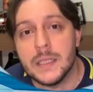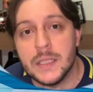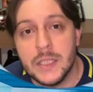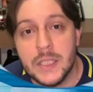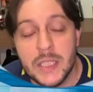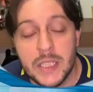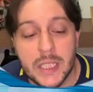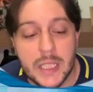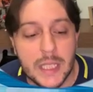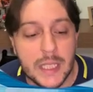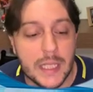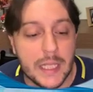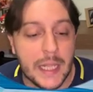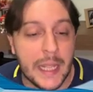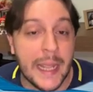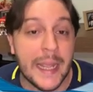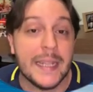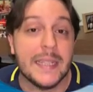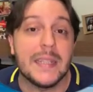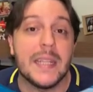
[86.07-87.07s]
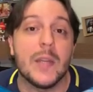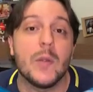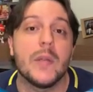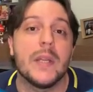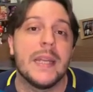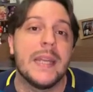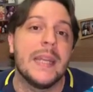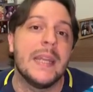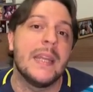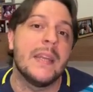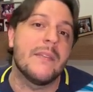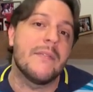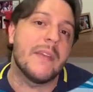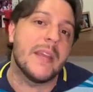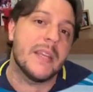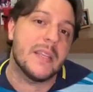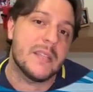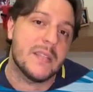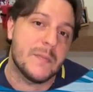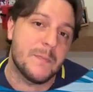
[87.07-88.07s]
de entre
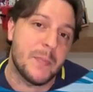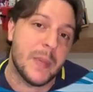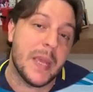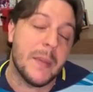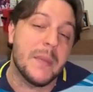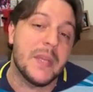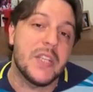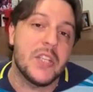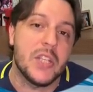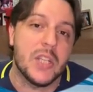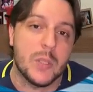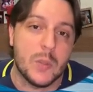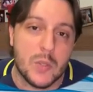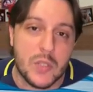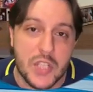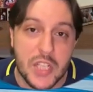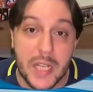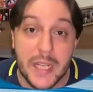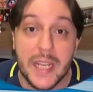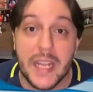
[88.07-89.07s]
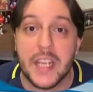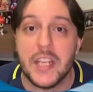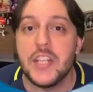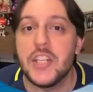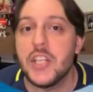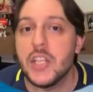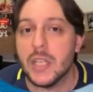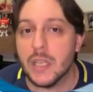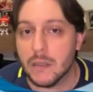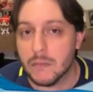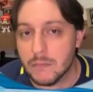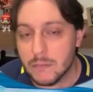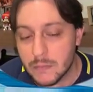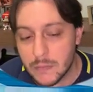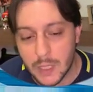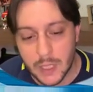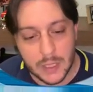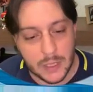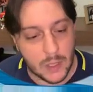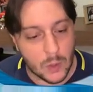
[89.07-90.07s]
níveis permitidos de energia.
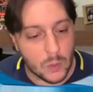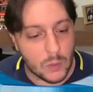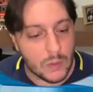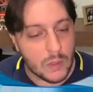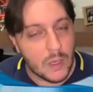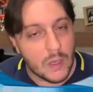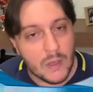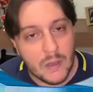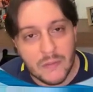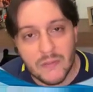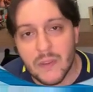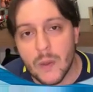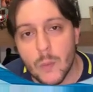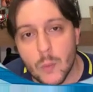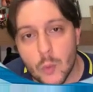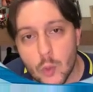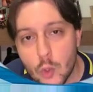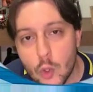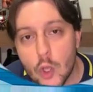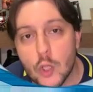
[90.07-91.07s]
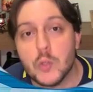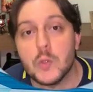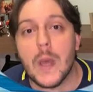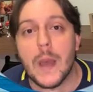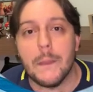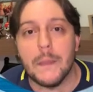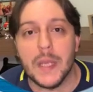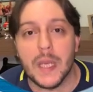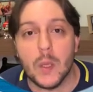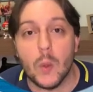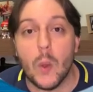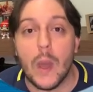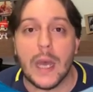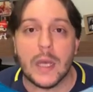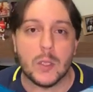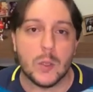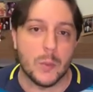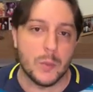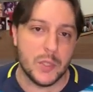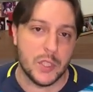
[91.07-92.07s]
Então, vamos no nosso amigo
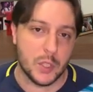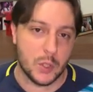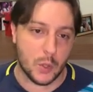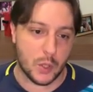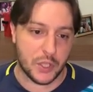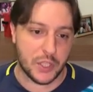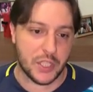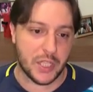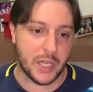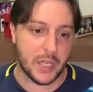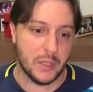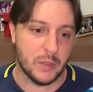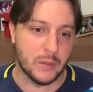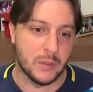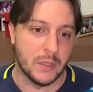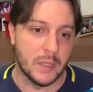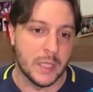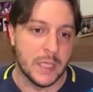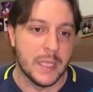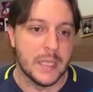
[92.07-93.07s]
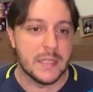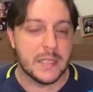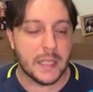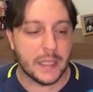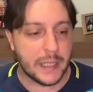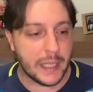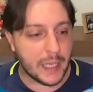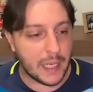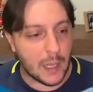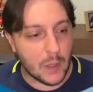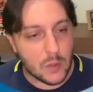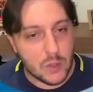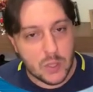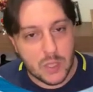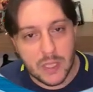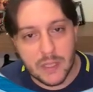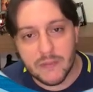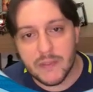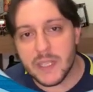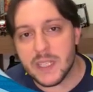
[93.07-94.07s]
átomo de hidrogênio. Você tem lá os
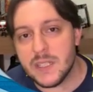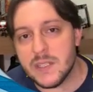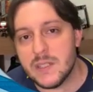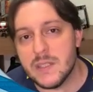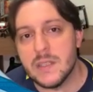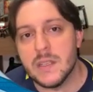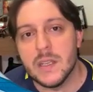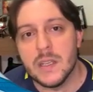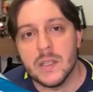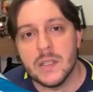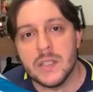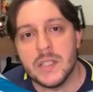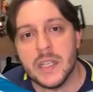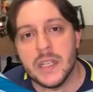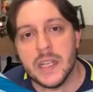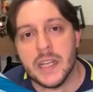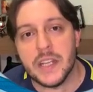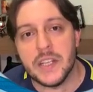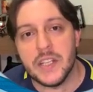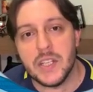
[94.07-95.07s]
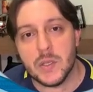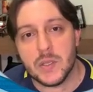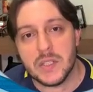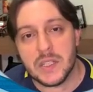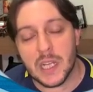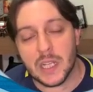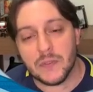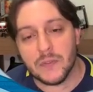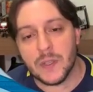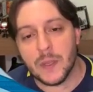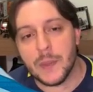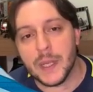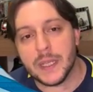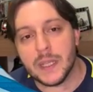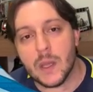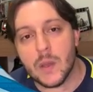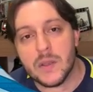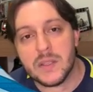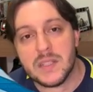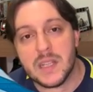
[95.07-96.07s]
níveis de energia, estado
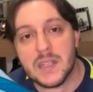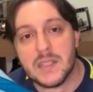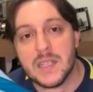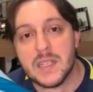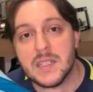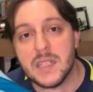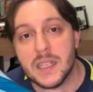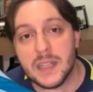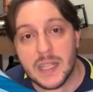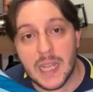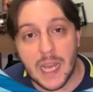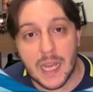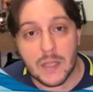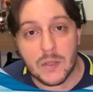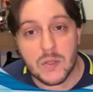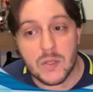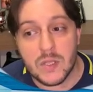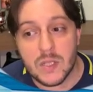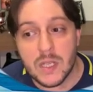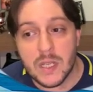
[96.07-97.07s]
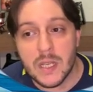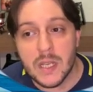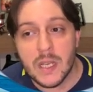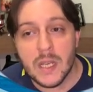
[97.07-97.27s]
fundamental e estados excitados